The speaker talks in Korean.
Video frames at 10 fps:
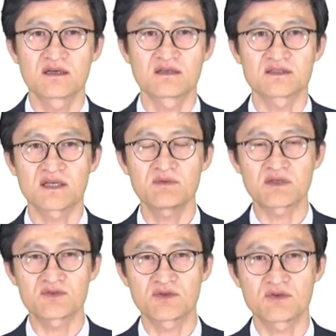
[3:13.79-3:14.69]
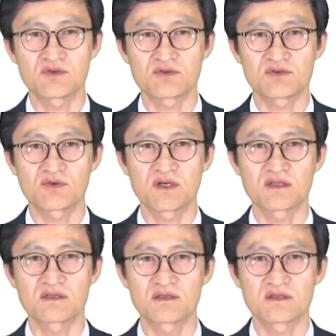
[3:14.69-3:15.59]
어, 사업 양수도를
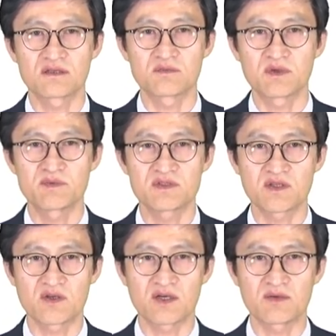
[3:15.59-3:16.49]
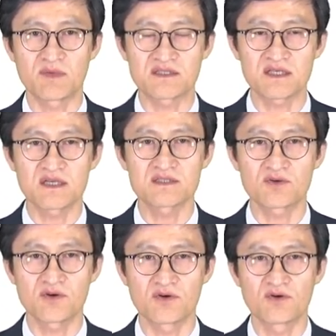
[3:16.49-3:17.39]
통한 어, 법인 전환과
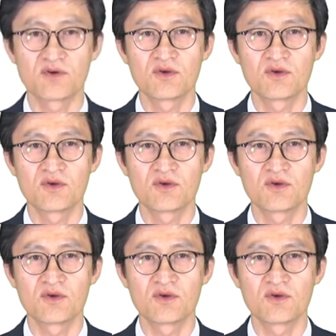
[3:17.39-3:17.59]
마찬가지로